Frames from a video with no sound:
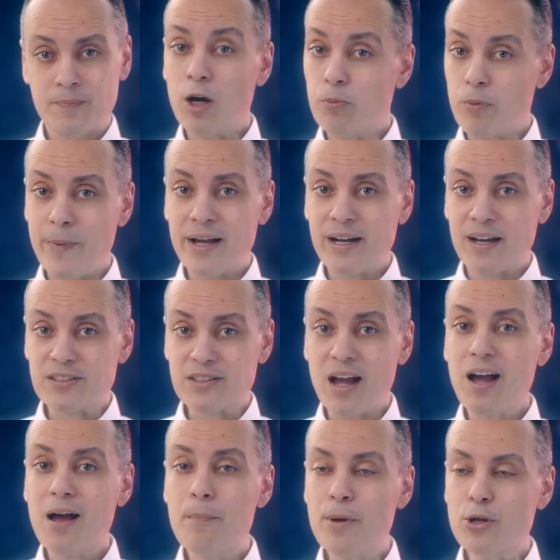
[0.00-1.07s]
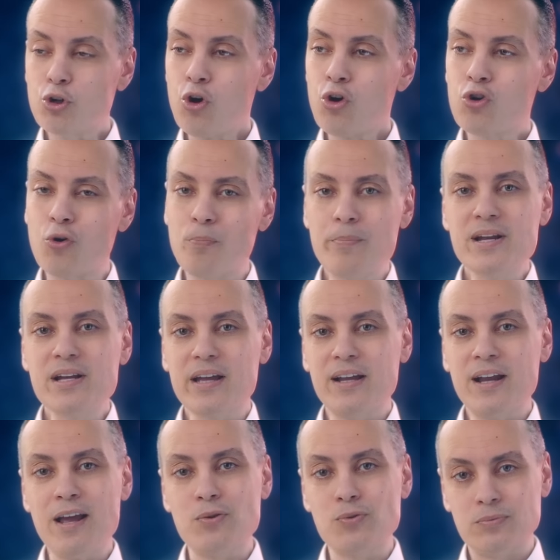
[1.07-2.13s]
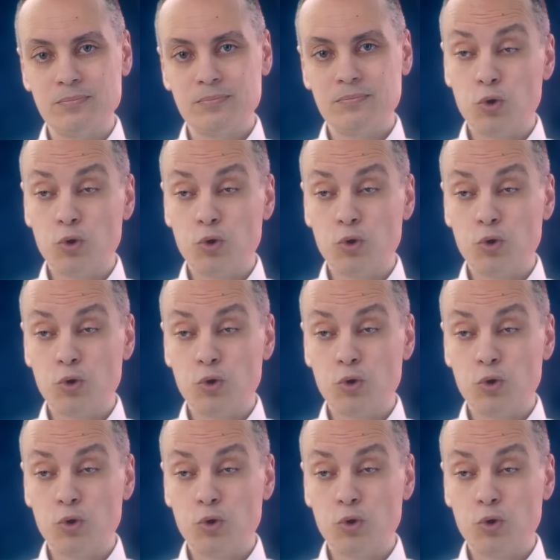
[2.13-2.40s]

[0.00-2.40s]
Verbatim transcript: او بمعنى اصح بتحكم من خلاله